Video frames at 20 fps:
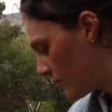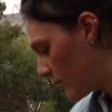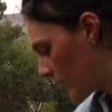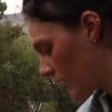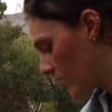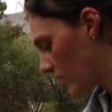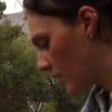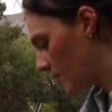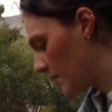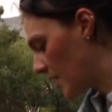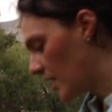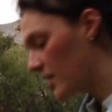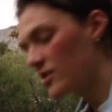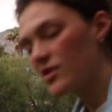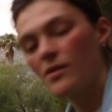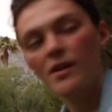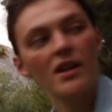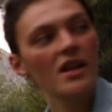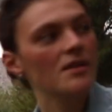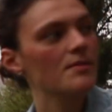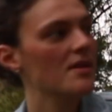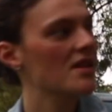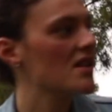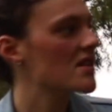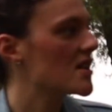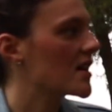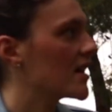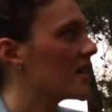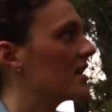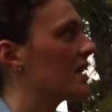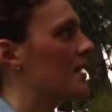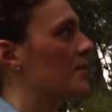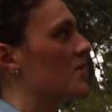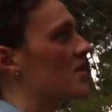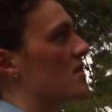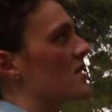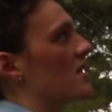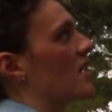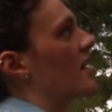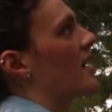bueno, como ya he dicho varias veces, aquí tenemos
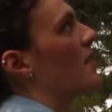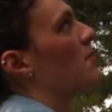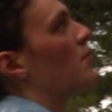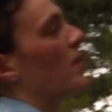este gran